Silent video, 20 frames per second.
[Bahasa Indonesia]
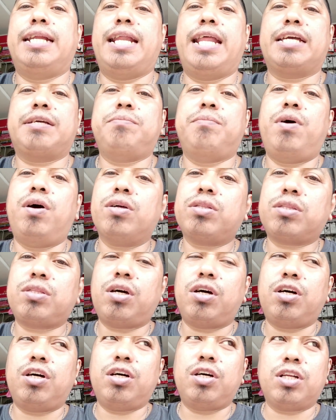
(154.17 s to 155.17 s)
naik
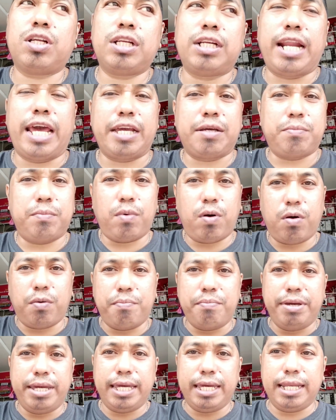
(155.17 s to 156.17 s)
motor naik
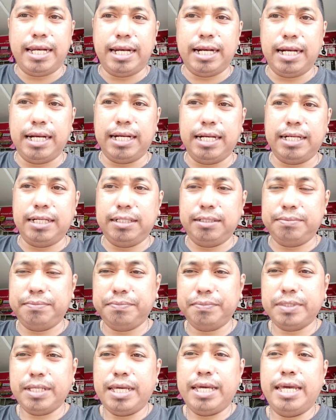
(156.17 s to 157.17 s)
mobil
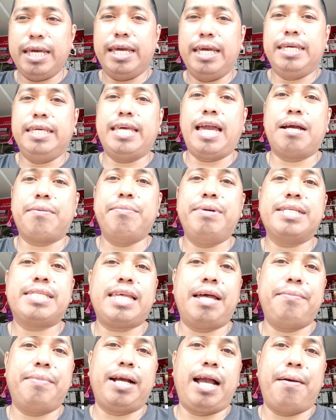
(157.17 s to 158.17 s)
yang
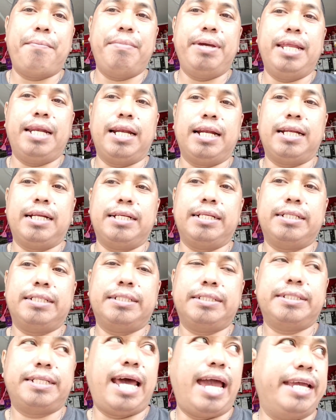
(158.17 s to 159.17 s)
bisa mengambil
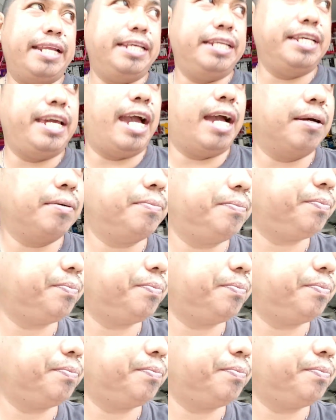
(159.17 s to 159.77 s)
nah ini dia